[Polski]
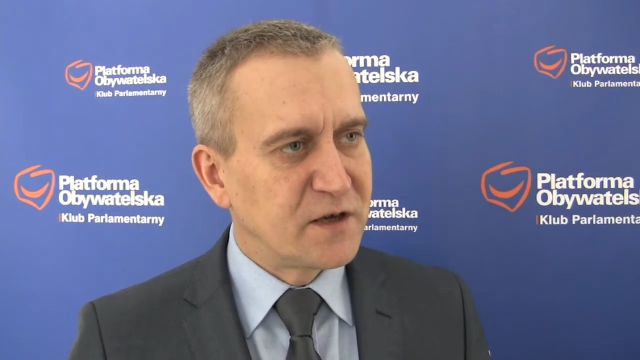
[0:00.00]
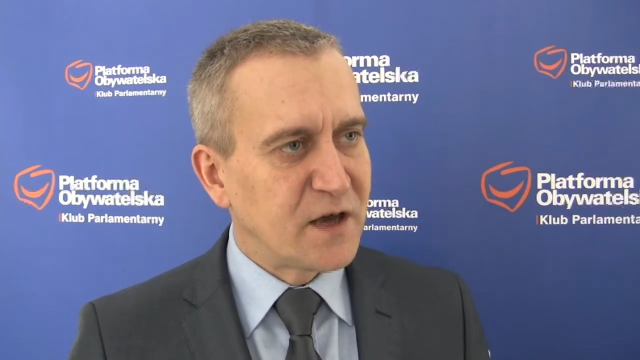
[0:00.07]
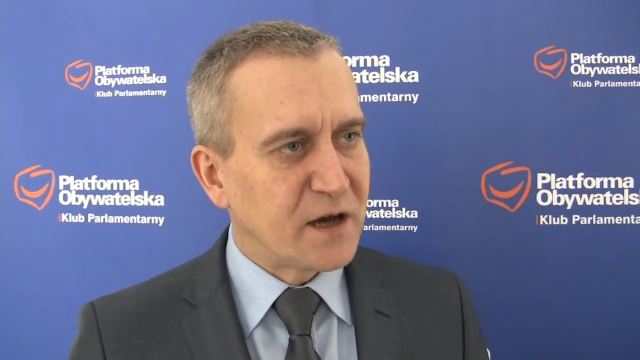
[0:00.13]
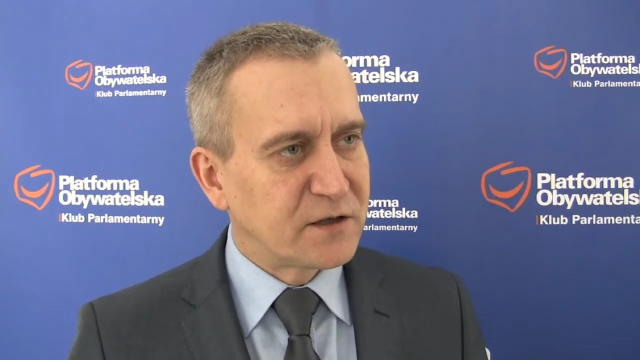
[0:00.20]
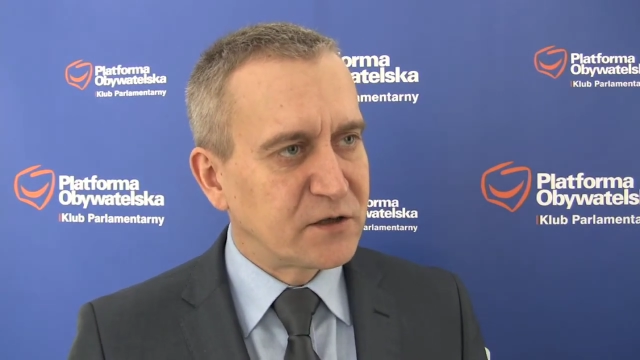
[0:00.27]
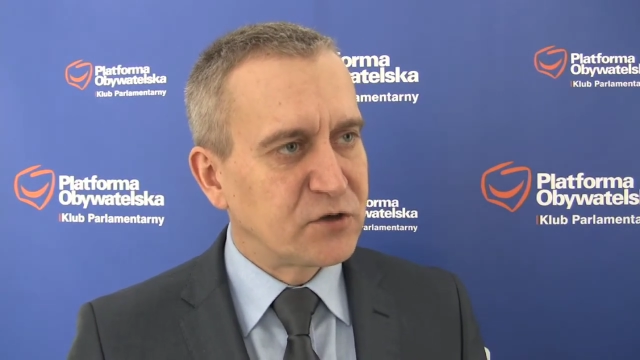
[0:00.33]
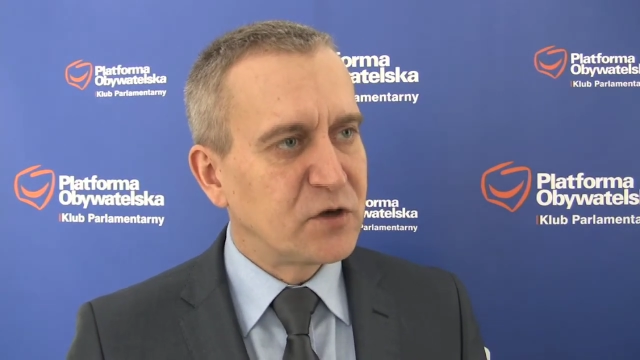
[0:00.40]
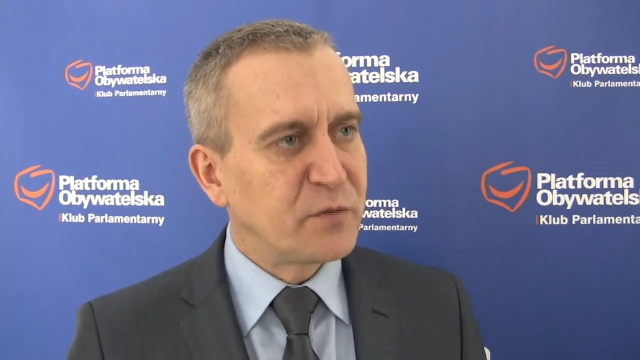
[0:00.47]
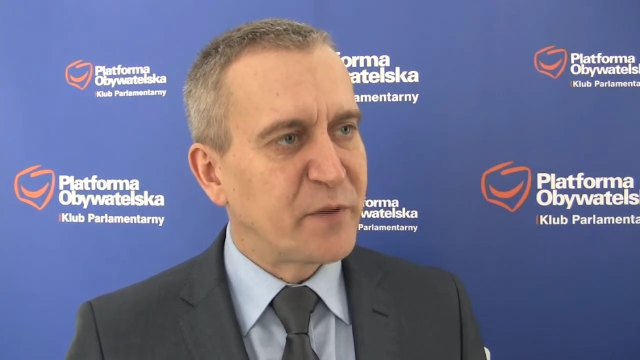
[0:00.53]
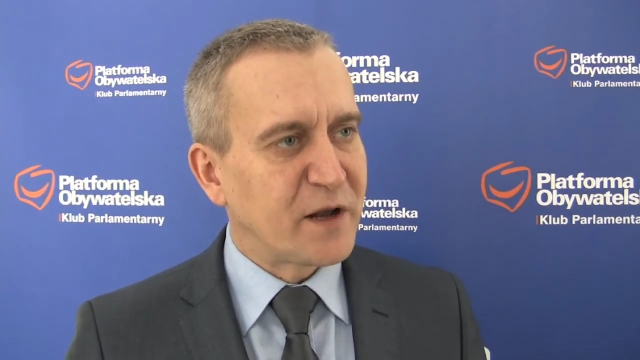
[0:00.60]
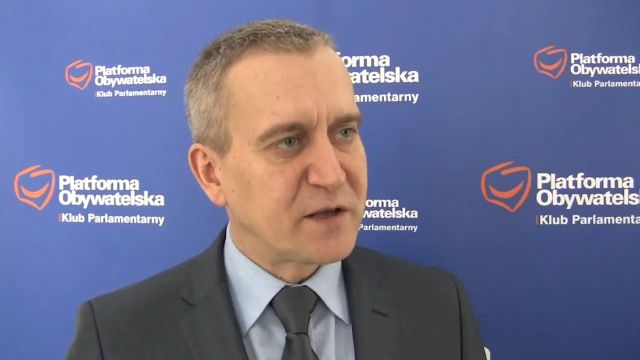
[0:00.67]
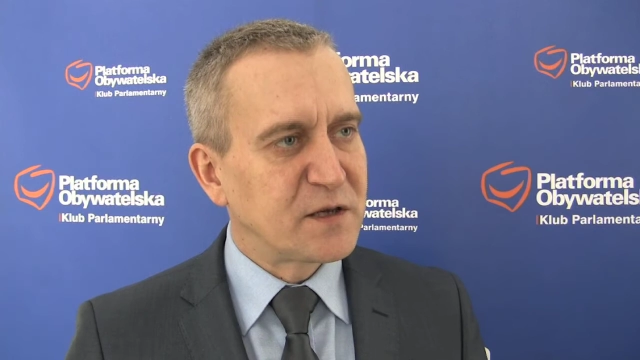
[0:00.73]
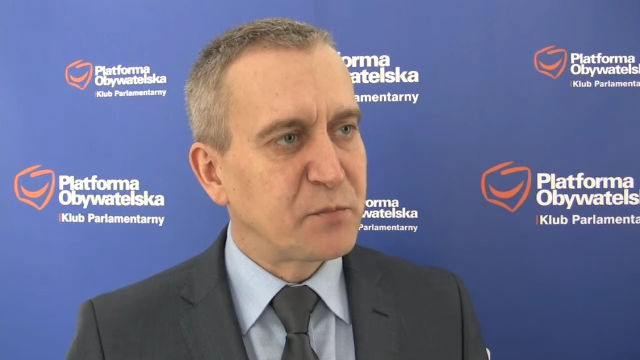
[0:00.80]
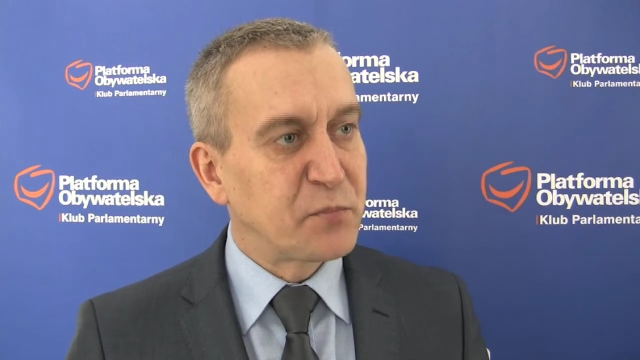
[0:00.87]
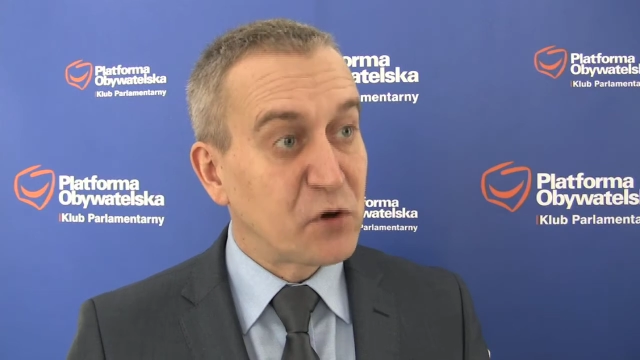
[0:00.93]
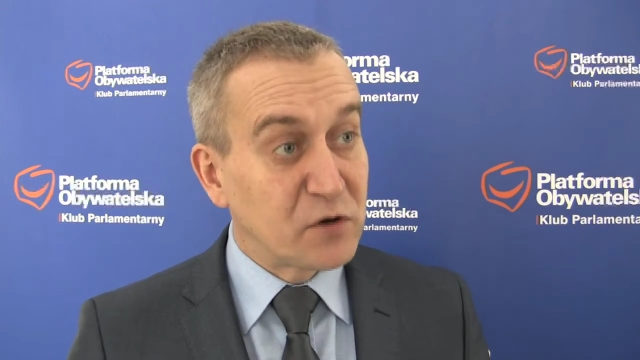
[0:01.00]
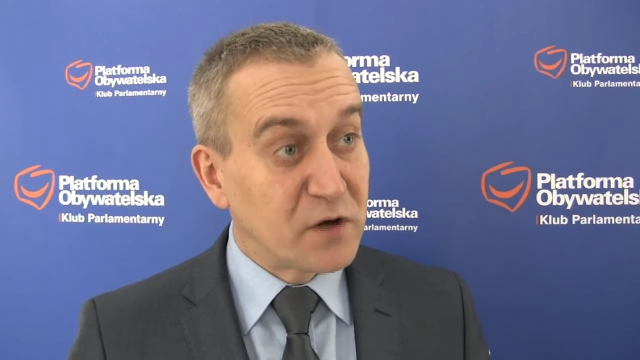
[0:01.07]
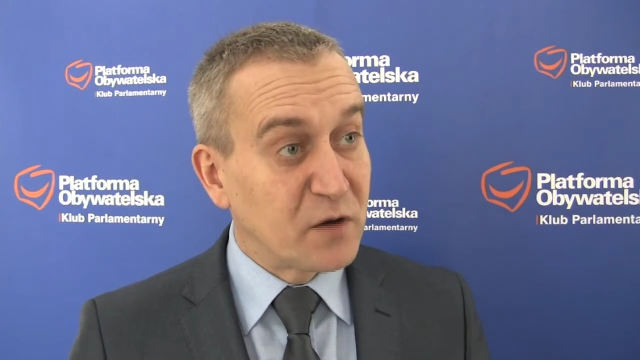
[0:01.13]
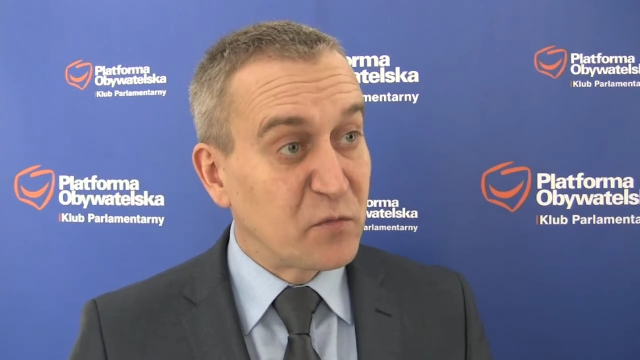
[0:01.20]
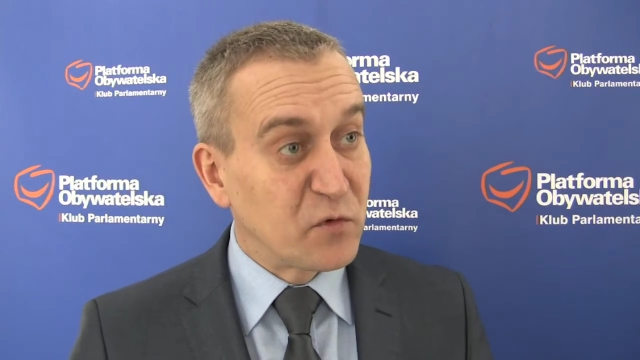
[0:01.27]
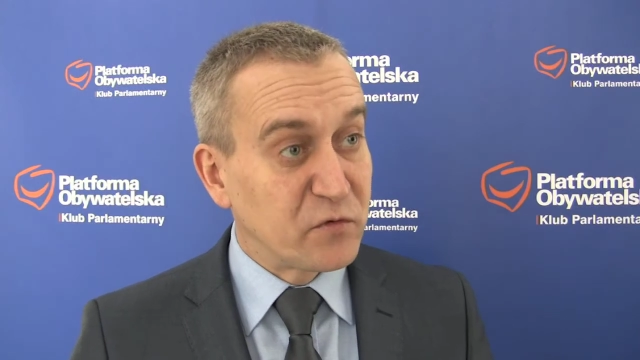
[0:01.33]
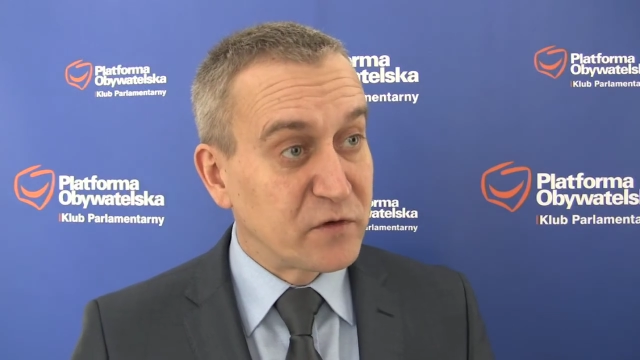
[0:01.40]
jak też i prace
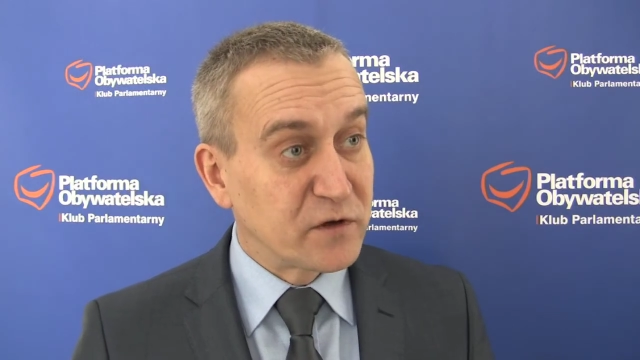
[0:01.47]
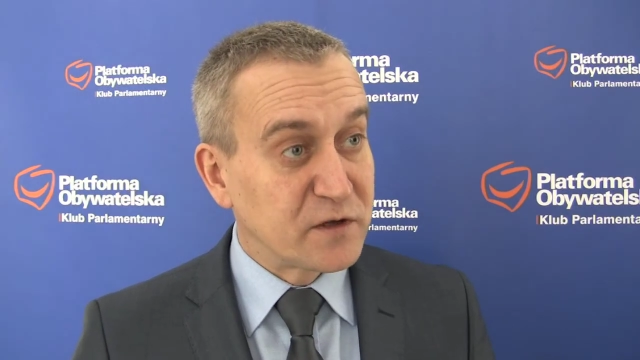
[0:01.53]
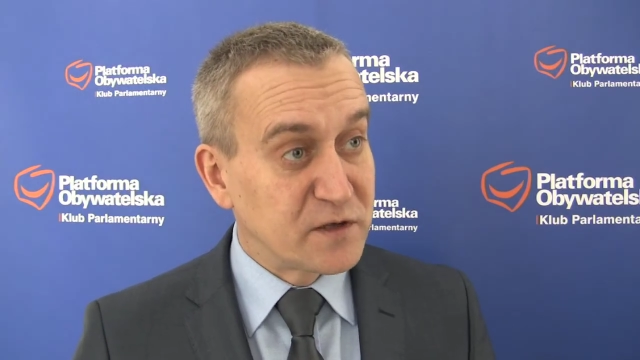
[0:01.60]
programowe.